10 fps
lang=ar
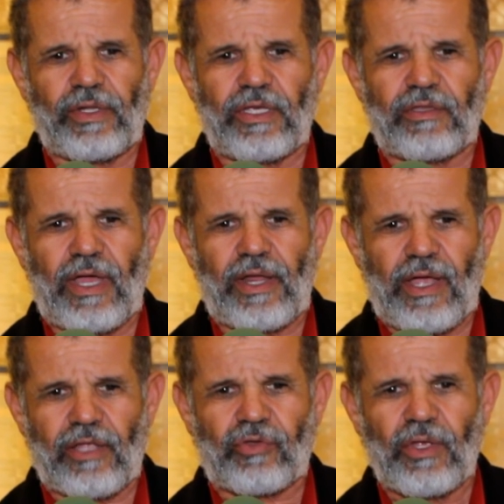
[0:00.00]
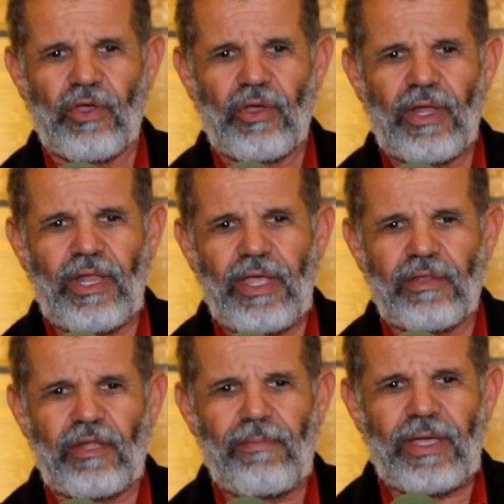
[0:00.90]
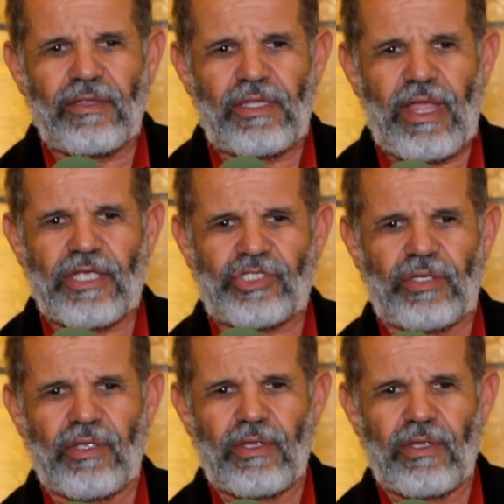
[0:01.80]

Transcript: الادارات العدل ما عندناش